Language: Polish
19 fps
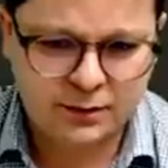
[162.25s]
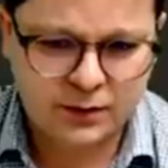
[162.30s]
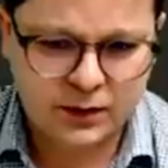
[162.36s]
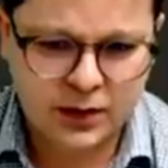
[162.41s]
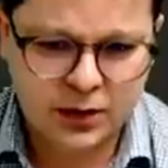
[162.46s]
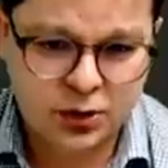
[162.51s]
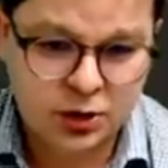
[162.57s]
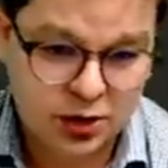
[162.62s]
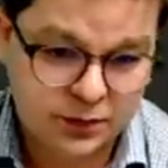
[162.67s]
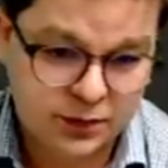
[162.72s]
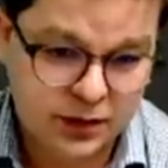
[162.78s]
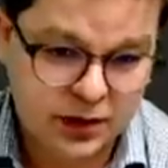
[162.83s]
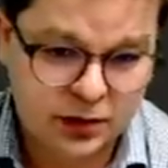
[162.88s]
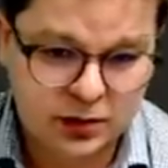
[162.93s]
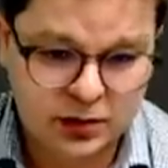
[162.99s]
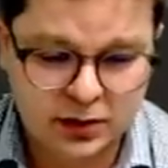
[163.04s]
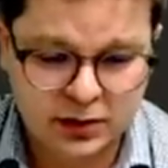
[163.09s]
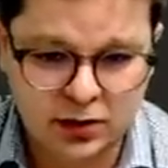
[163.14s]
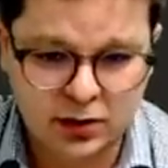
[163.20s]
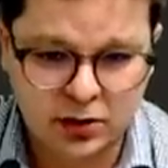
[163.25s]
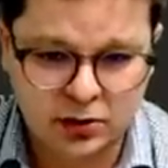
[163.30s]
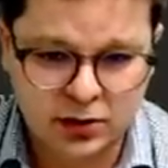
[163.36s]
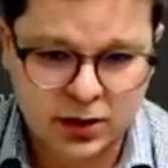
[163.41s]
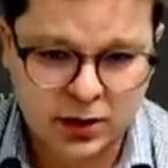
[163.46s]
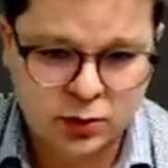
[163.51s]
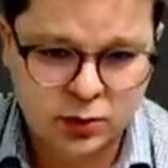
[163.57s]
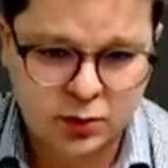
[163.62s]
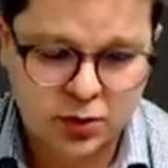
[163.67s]
Znaczy, od
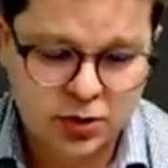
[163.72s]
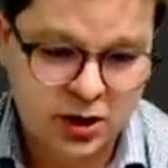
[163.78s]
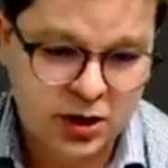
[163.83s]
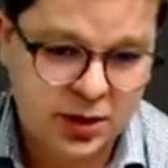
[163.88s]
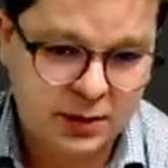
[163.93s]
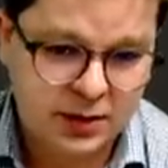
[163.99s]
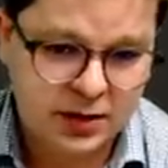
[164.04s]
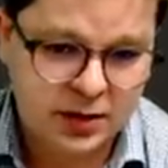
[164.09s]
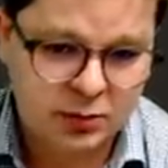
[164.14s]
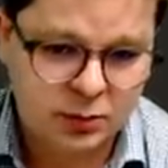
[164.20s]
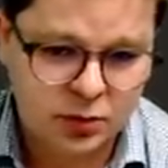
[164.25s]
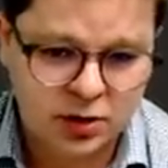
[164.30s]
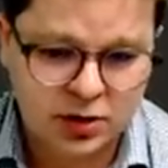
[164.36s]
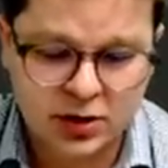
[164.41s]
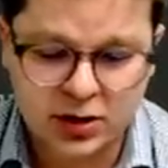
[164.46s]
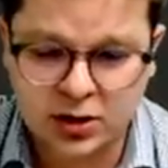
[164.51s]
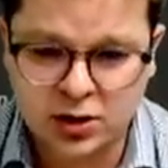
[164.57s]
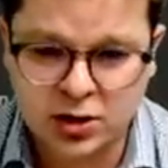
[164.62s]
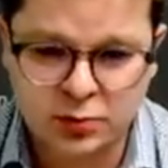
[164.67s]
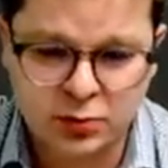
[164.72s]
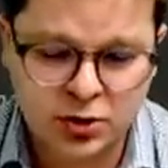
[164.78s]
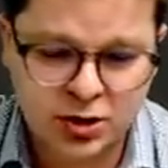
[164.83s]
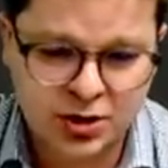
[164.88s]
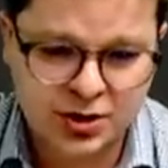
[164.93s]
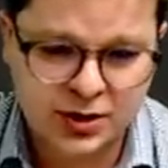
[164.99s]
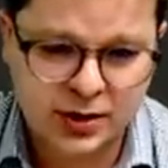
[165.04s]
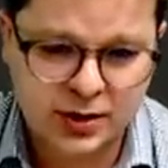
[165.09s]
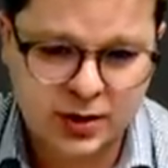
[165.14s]
razu może nie będę mógł, jeszcze muszę
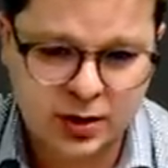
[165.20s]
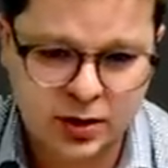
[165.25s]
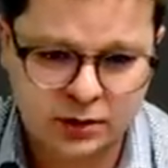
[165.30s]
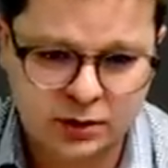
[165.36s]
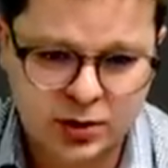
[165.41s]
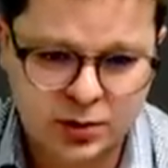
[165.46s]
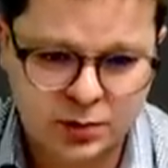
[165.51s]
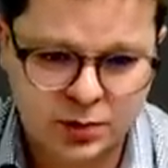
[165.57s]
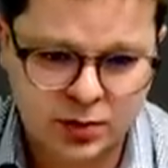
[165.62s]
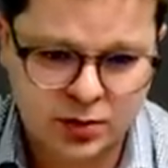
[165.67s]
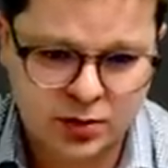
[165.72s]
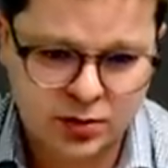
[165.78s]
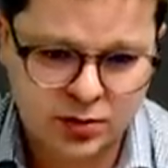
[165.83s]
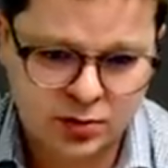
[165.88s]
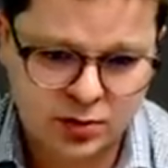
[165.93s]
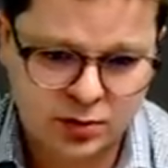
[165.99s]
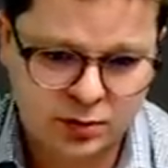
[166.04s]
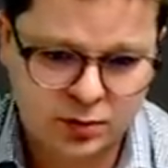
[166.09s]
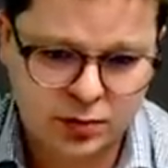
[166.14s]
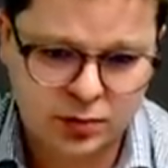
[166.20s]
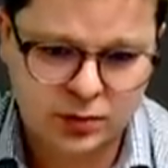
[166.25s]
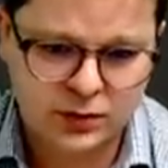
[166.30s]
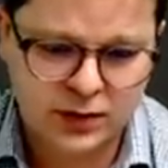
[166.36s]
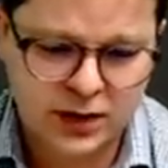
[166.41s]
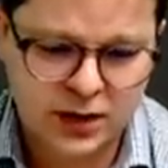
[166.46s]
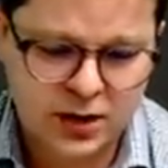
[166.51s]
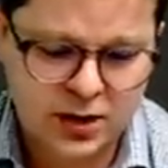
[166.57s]
się zastanowić, bo e, pod uwagę